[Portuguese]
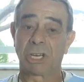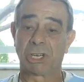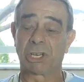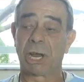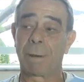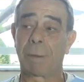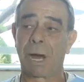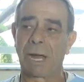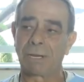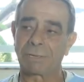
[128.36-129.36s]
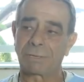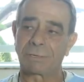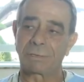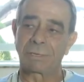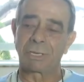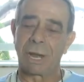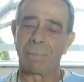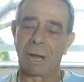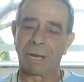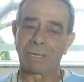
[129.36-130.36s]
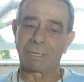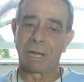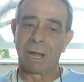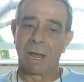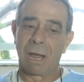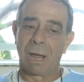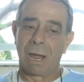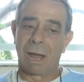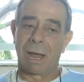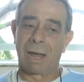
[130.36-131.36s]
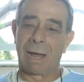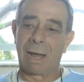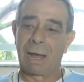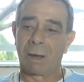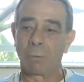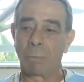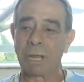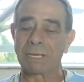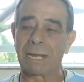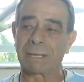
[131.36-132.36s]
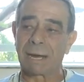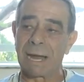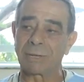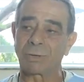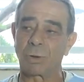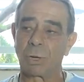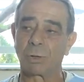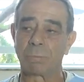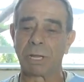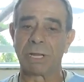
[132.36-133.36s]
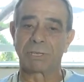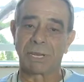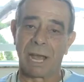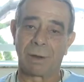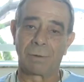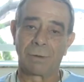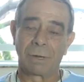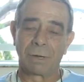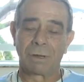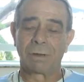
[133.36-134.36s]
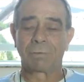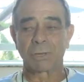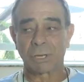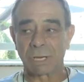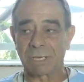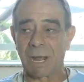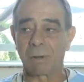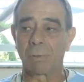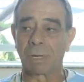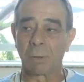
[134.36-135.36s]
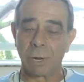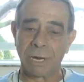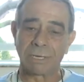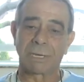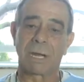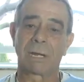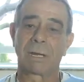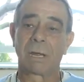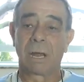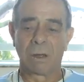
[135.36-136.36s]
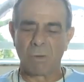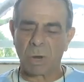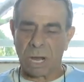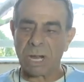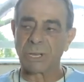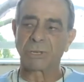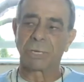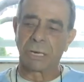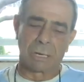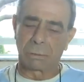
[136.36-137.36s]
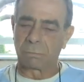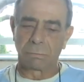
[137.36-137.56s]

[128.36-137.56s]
Jamais, jamais. Há um mês atrás, quando me disseram, você está com uma doença, um câncer